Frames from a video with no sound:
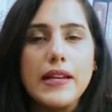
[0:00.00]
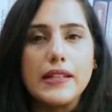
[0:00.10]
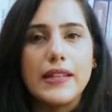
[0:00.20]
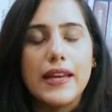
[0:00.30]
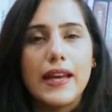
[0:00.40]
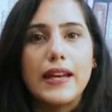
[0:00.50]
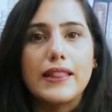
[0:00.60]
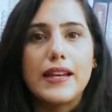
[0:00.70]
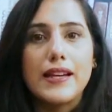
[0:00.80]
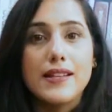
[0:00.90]
भी करते हैं
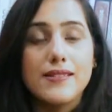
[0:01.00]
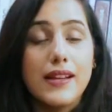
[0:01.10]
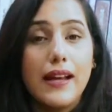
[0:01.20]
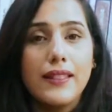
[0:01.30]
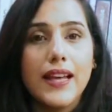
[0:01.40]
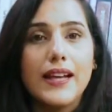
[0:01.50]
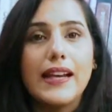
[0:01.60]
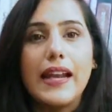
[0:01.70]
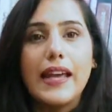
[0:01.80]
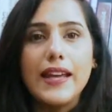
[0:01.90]
अल्लाह ताला की ज़ात का
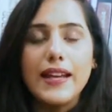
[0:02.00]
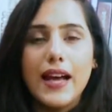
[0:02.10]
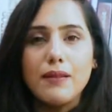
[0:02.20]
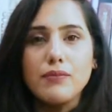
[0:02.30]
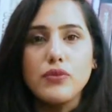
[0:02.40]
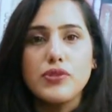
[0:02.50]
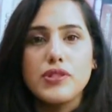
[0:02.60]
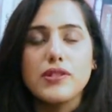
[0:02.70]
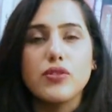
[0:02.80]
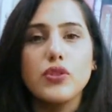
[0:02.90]
लेकिन हम उस
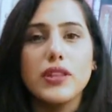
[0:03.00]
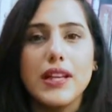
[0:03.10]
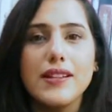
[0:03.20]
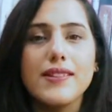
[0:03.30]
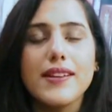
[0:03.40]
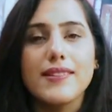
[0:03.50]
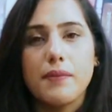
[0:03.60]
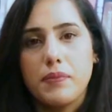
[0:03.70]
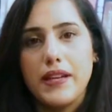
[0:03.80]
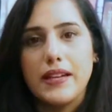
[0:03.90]
चीज़ को दिल से
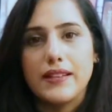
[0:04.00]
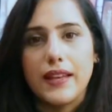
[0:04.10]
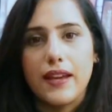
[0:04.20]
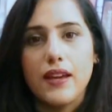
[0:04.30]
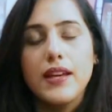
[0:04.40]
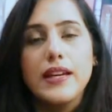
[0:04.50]
एक्सेप्ट नहीं करते हैं